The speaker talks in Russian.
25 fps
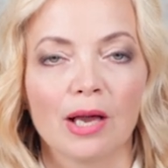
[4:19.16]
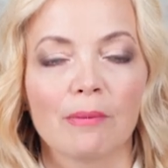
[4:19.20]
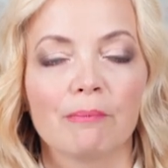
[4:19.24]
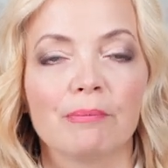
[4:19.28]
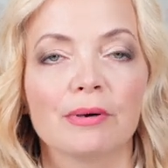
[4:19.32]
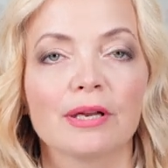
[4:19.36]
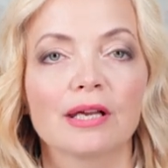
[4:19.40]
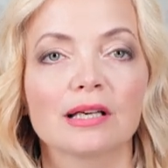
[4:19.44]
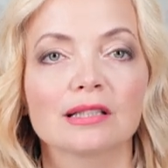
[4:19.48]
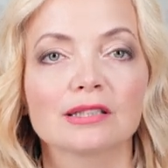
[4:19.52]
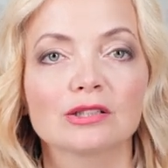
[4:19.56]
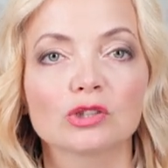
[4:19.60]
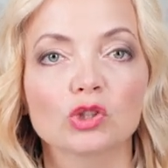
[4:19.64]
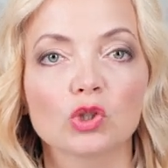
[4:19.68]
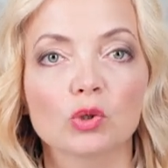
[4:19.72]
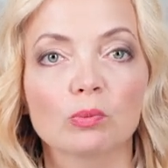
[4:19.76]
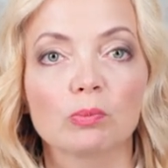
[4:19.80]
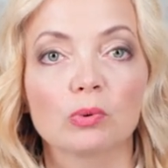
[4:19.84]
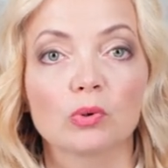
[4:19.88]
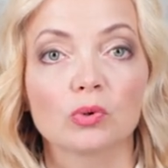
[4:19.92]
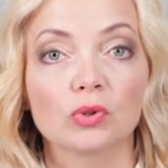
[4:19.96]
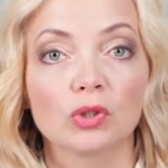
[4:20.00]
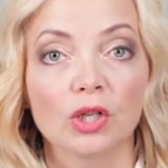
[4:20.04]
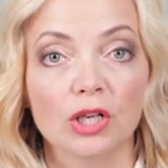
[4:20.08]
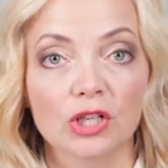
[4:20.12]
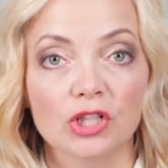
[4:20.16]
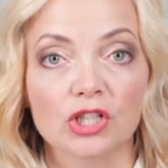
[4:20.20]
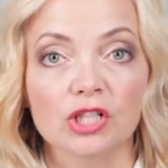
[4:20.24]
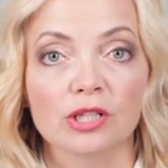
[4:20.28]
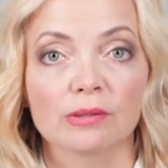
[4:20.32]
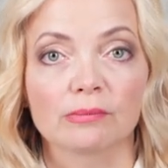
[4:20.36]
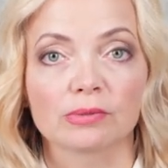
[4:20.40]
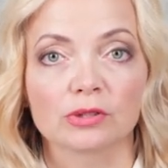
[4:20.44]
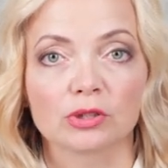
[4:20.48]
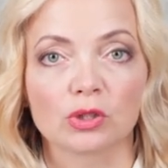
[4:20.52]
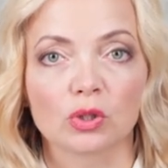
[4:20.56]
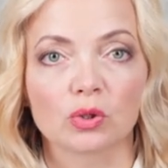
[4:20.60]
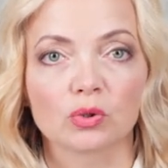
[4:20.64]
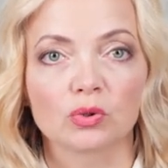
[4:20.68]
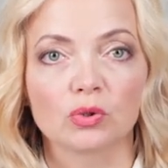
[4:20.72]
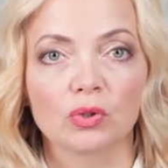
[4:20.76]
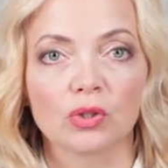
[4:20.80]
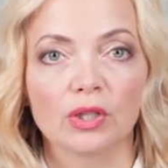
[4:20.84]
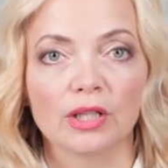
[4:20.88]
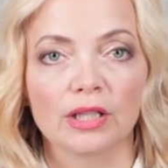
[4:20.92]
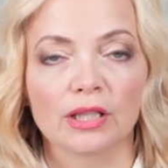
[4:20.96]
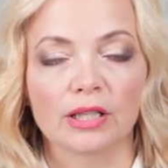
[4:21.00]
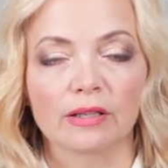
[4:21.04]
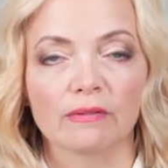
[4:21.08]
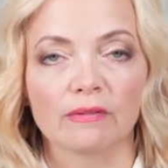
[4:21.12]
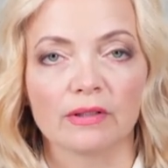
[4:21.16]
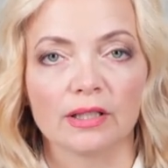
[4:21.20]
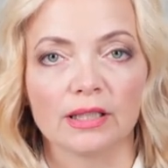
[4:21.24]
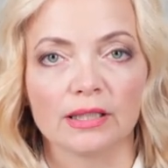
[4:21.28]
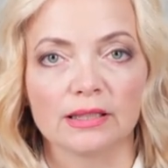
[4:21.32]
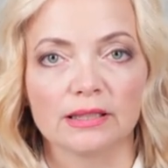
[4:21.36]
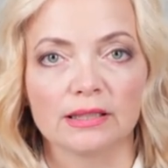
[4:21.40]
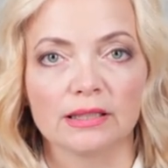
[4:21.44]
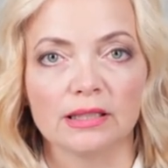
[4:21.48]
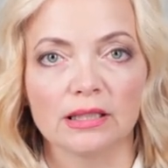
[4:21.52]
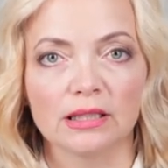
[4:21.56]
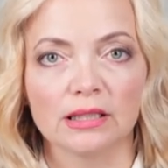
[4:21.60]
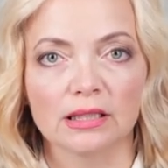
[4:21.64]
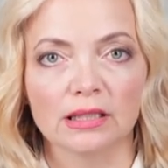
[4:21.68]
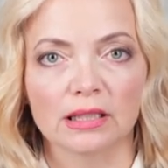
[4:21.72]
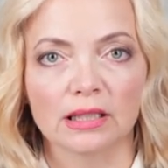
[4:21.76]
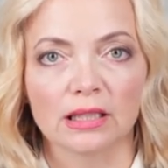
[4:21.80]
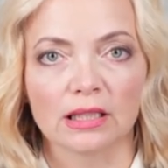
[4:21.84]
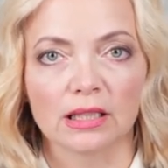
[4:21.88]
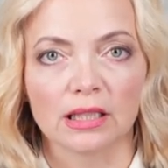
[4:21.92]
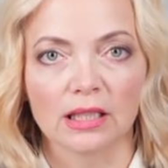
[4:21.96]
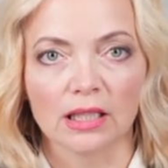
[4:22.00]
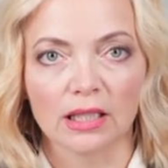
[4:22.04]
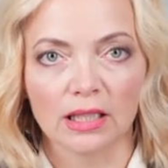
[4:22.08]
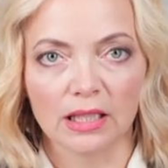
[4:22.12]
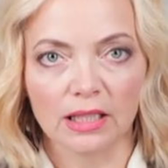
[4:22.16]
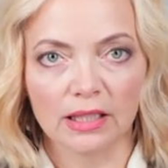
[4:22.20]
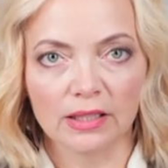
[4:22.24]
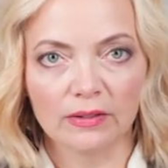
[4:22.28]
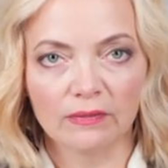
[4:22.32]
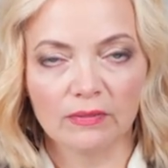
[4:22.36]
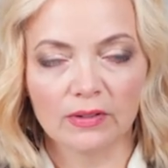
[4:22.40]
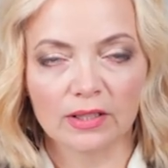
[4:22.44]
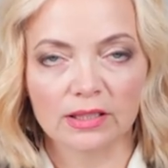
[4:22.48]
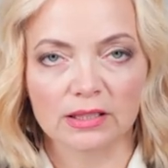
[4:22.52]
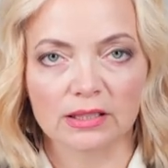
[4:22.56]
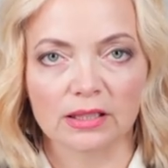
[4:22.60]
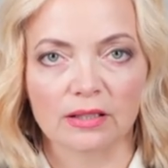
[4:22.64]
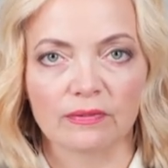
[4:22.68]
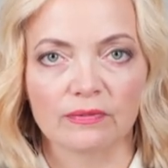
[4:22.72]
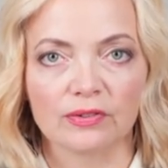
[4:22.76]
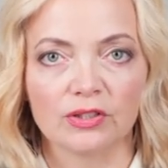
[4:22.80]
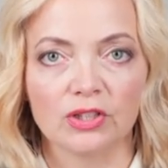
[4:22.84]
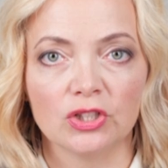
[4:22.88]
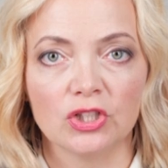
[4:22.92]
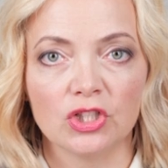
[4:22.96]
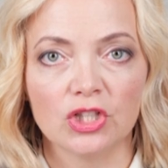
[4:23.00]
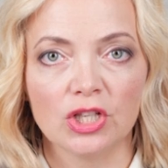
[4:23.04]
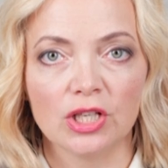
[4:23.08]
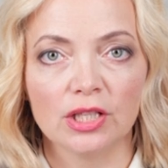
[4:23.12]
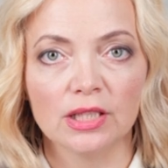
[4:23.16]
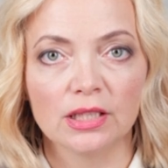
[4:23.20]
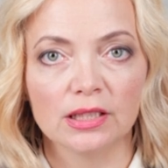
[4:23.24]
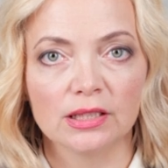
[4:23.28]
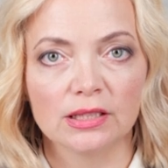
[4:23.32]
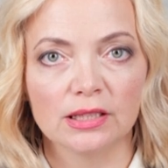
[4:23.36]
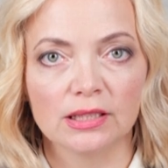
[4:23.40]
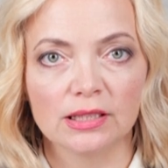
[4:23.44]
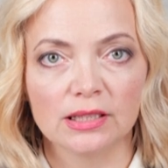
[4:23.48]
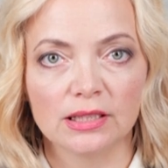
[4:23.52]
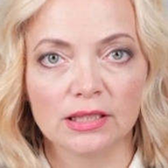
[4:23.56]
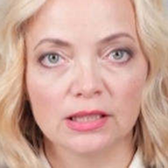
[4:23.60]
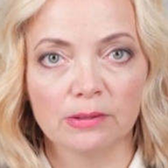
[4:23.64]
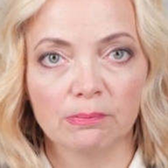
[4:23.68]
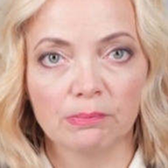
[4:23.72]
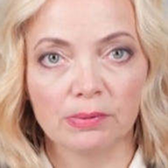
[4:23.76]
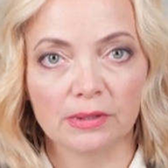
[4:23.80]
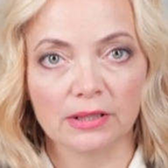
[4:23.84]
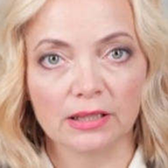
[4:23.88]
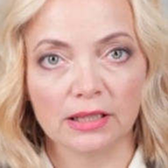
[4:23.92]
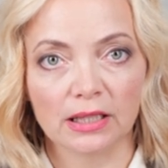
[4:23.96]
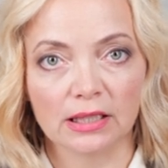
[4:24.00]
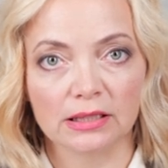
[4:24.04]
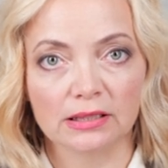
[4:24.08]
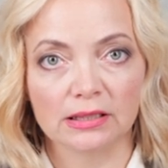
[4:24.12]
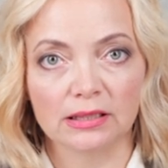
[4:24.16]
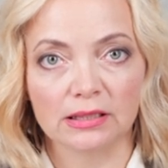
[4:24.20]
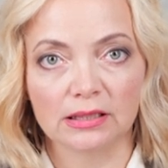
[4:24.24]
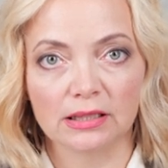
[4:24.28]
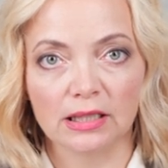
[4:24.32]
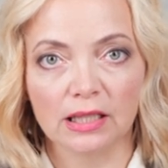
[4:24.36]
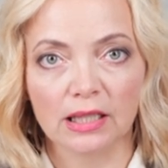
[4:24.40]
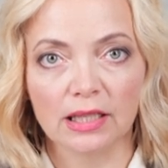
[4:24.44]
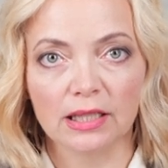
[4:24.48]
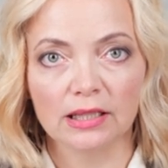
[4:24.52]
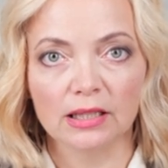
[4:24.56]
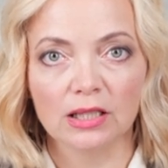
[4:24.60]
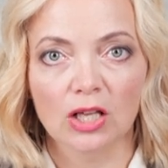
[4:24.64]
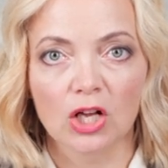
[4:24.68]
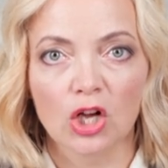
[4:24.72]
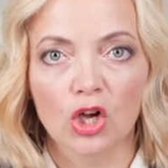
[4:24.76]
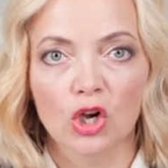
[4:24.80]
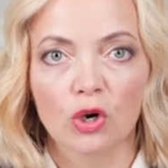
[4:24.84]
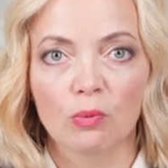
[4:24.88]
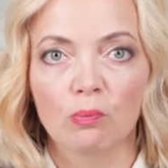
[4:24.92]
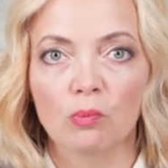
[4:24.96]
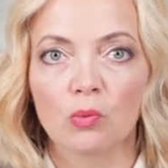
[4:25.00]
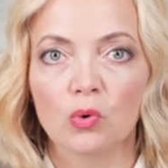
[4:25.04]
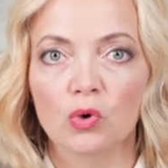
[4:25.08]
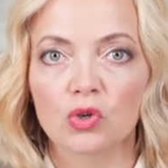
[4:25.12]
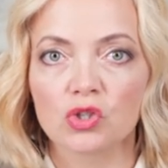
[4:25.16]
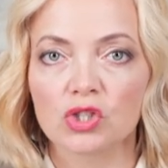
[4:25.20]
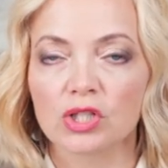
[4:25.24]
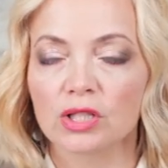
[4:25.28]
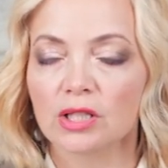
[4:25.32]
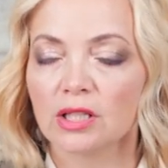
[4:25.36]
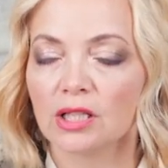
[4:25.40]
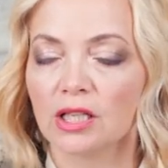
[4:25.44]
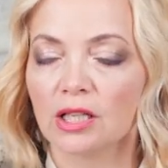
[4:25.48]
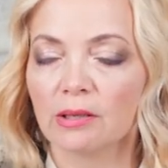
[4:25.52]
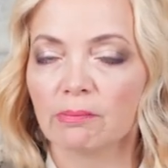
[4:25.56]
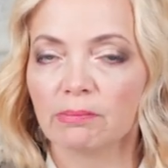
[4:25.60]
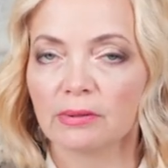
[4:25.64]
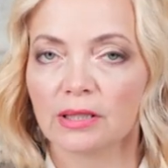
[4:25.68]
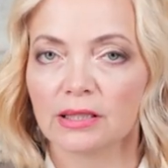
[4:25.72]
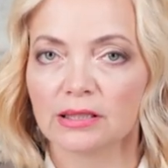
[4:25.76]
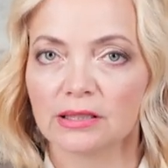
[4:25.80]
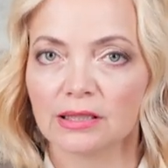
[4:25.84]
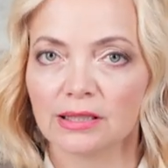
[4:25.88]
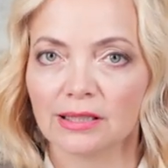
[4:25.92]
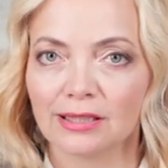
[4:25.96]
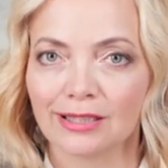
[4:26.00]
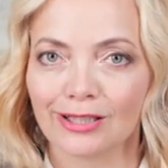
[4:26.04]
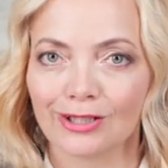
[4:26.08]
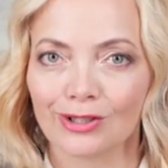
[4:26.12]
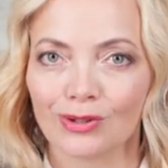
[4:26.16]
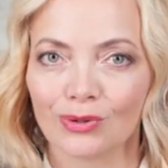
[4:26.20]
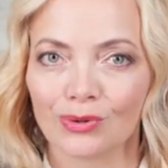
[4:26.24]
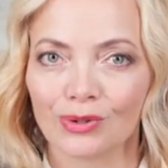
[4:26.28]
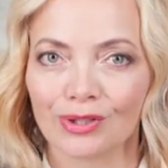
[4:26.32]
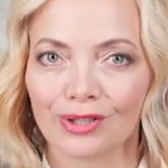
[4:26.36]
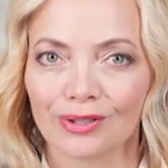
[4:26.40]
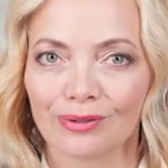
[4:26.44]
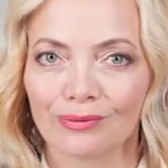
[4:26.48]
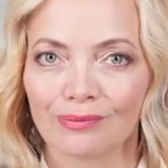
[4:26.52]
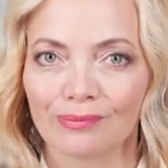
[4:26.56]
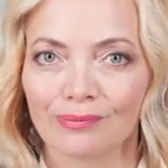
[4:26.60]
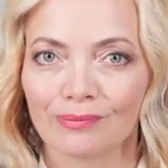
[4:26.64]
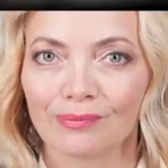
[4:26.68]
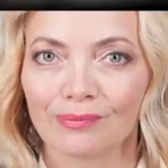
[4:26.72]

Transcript: При особо удачном структурировании сделки инвестор в течение 10-15 лет может не платить налоги.